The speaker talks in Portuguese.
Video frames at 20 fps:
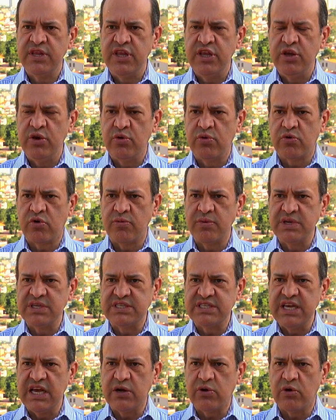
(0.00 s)
Eu
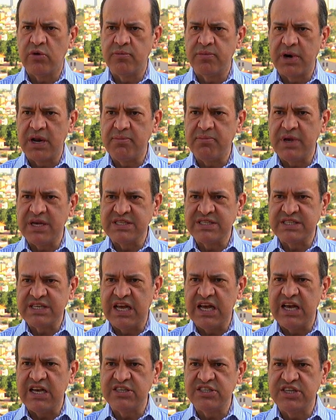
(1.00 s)
comecei a comprar
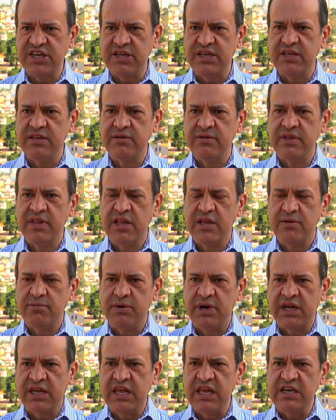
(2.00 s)
passagem
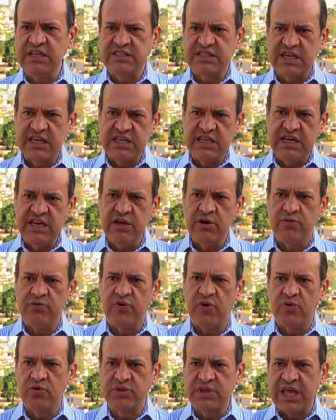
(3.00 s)
para aqueles que queriam
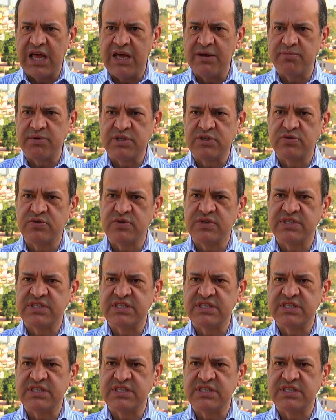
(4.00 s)
voltar para suas